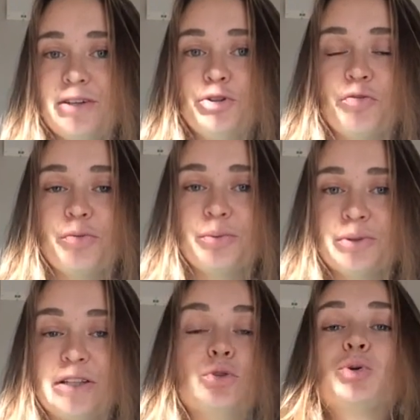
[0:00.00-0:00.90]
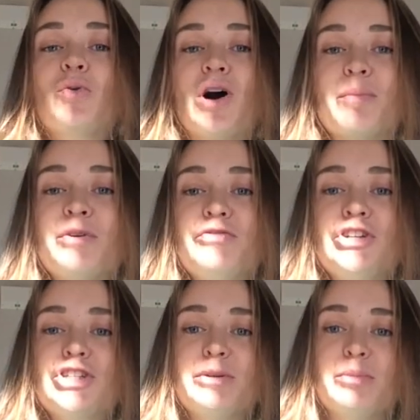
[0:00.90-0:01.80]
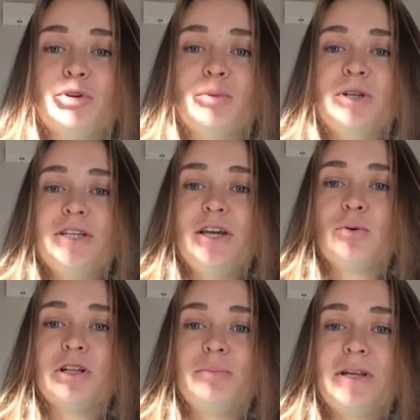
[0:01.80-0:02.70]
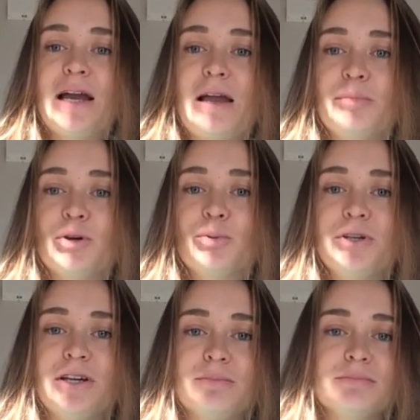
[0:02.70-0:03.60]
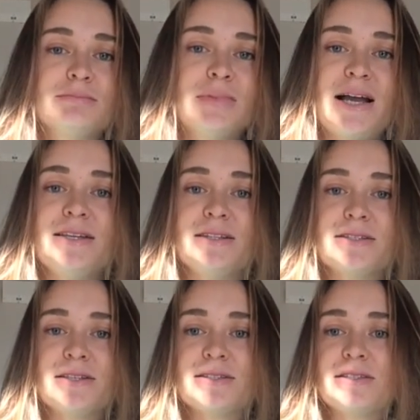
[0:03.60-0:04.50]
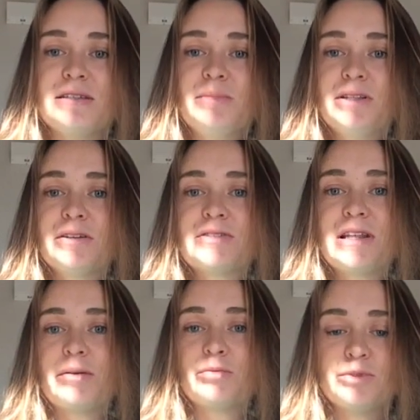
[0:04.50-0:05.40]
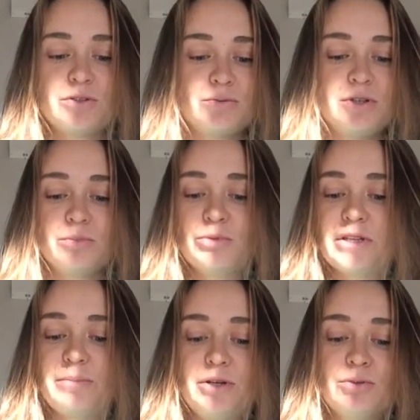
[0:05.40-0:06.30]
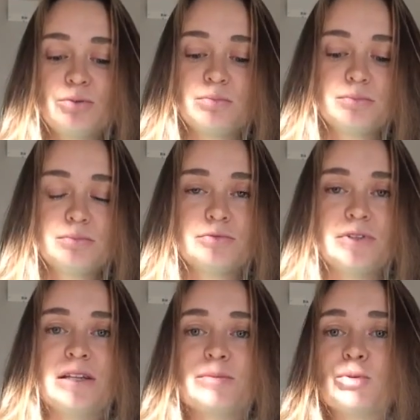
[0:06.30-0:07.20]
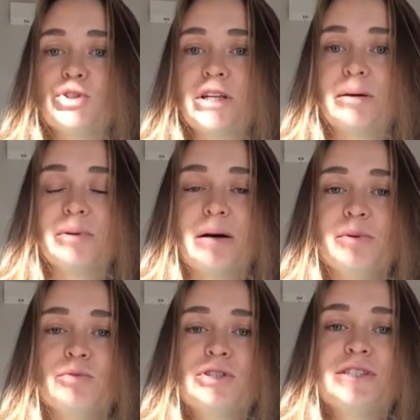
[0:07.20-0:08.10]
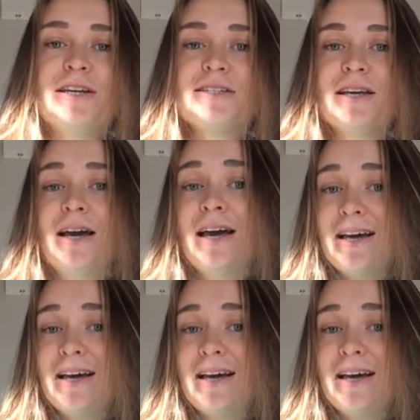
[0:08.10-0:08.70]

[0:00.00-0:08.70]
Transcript: идем, до того, как мы вышли, мы берем линейку, отмеряем на руке 11 сантиметров, ставим здесь вот заметку, ну, в данном случае она была бы вот здесь.